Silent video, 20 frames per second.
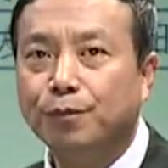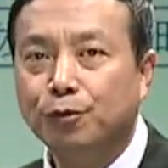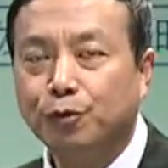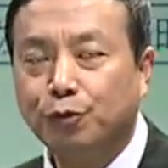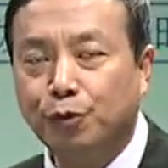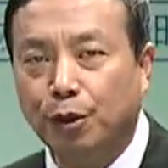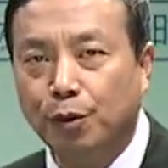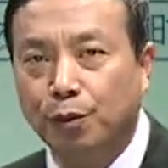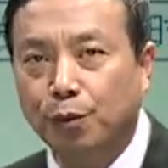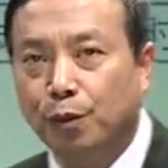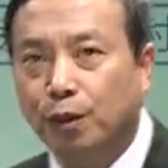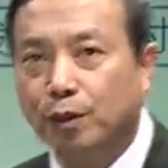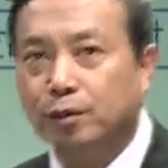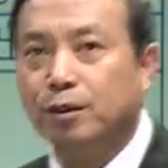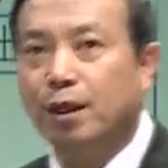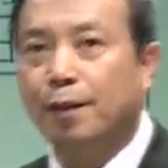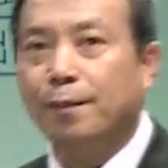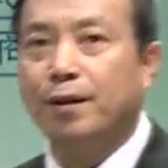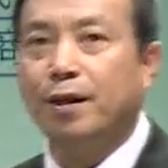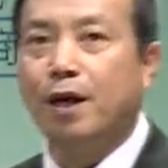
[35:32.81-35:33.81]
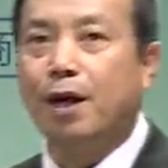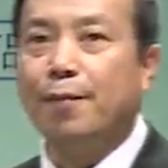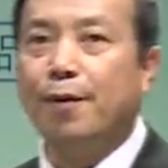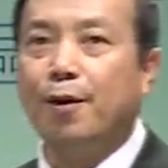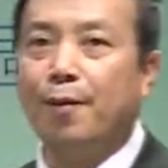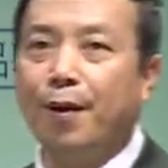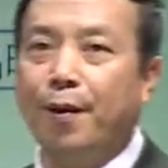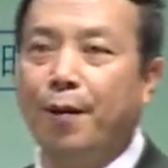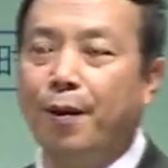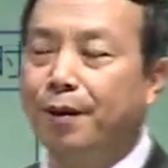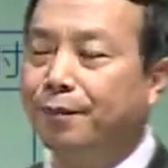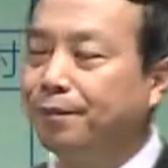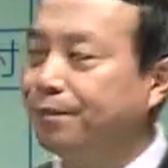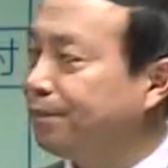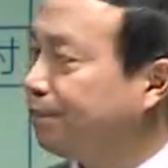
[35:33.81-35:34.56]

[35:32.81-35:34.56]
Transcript: 存货账面价值没有变化。